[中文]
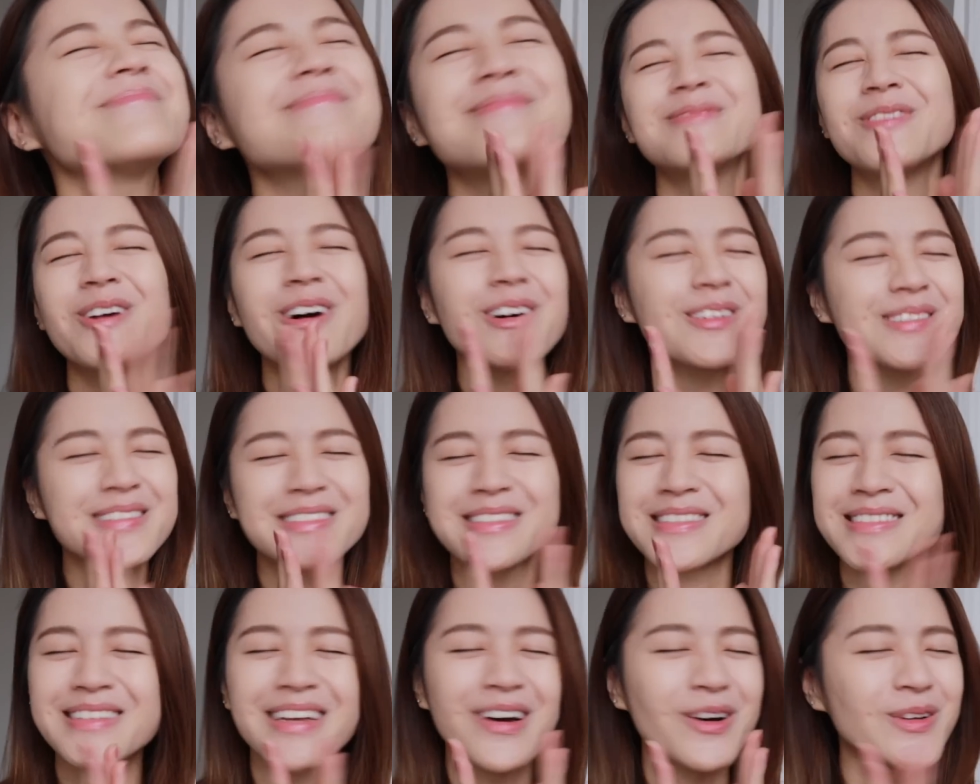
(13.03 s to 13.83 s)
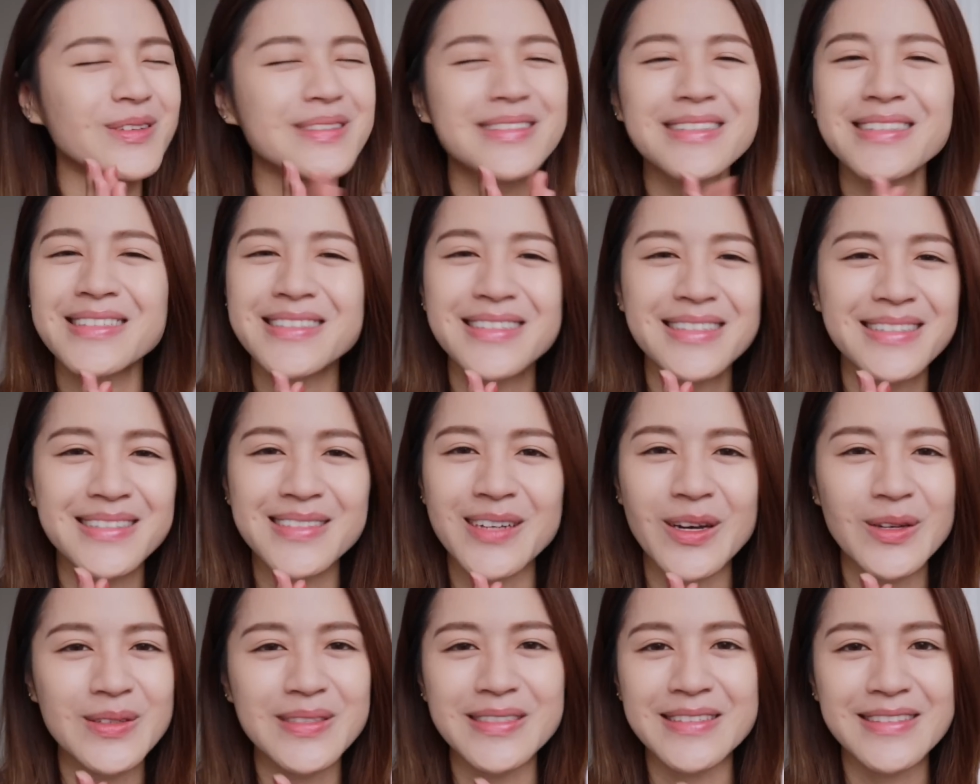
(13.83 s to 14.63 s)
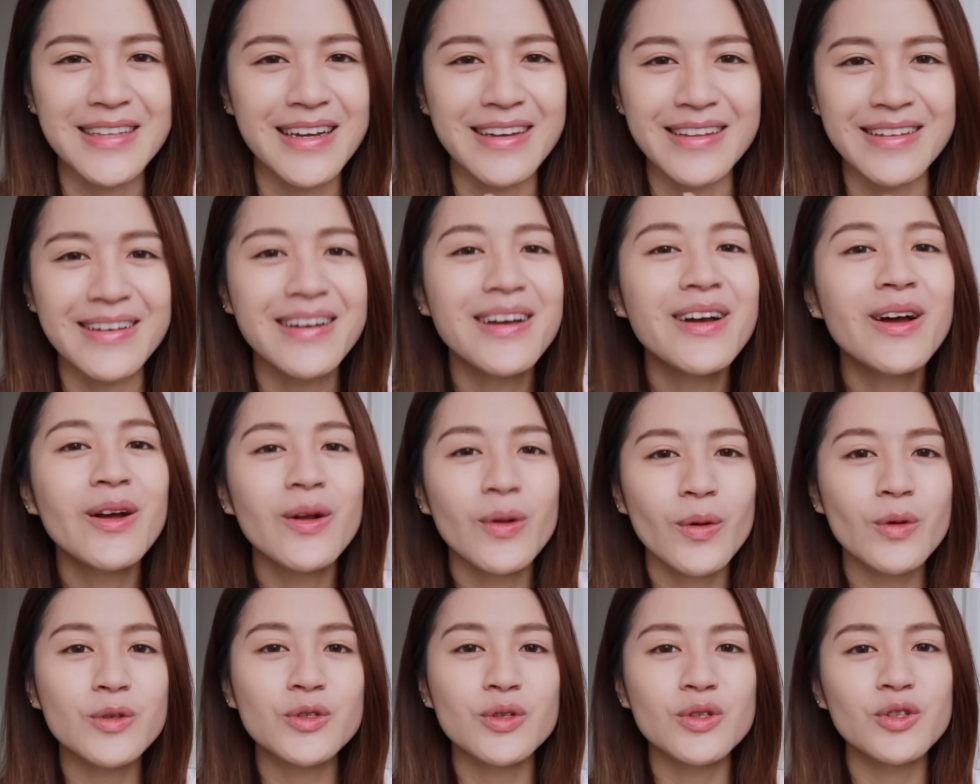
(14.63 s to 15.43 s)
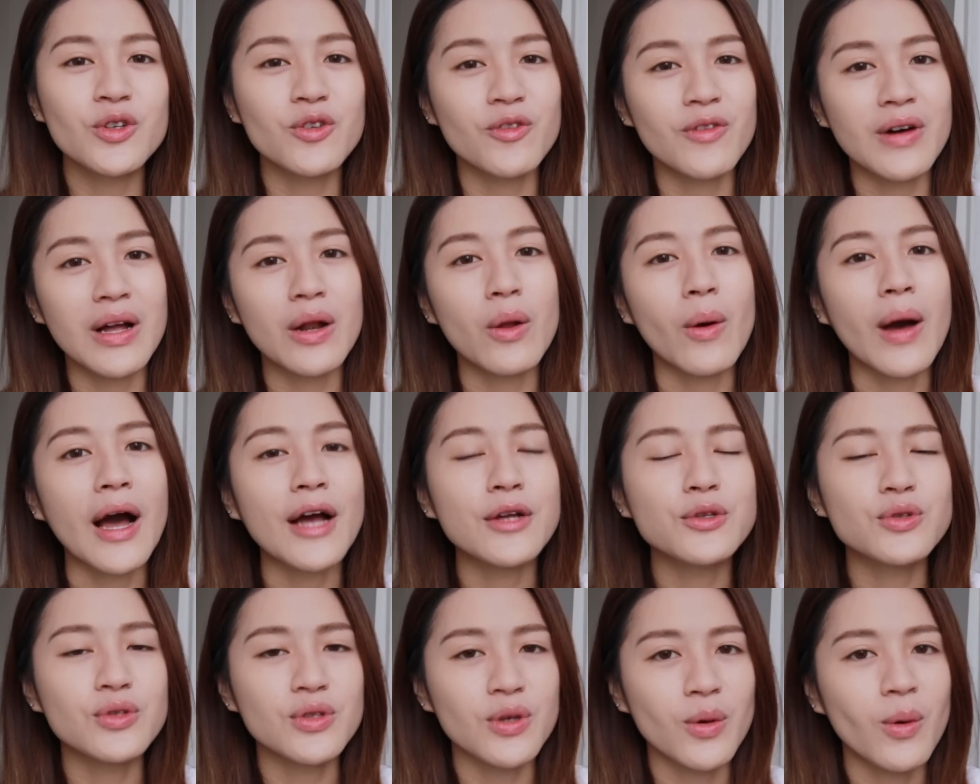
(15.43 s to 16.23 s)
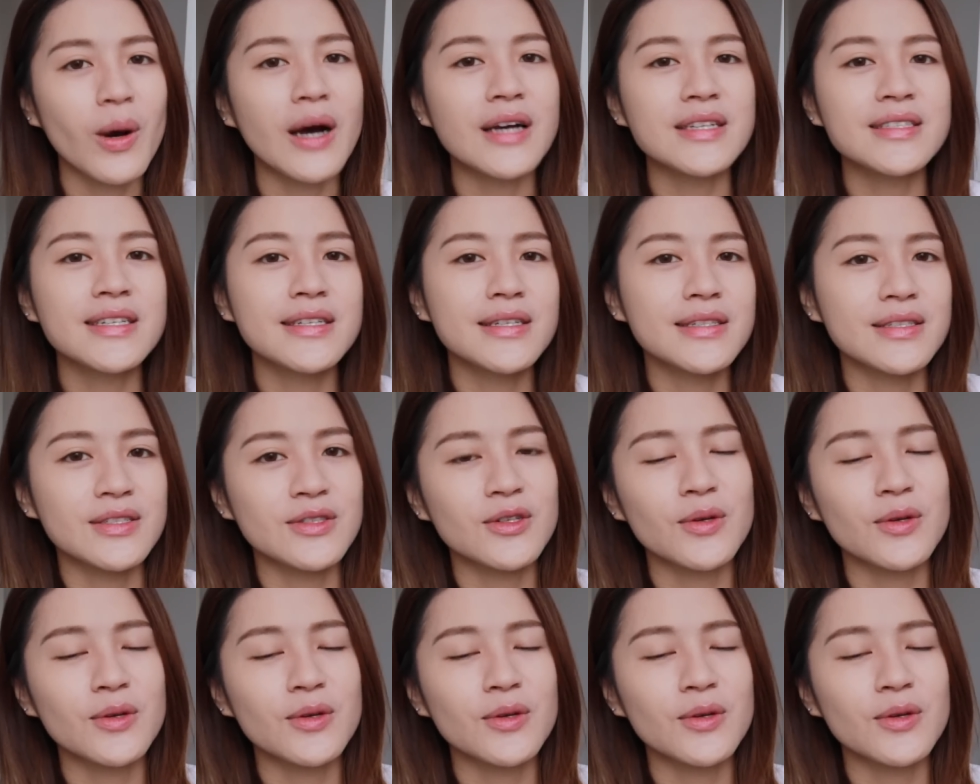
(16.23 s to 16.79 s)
我好期待，我自己真的超期待的。如果说你有 follow 我 IG 的话，现实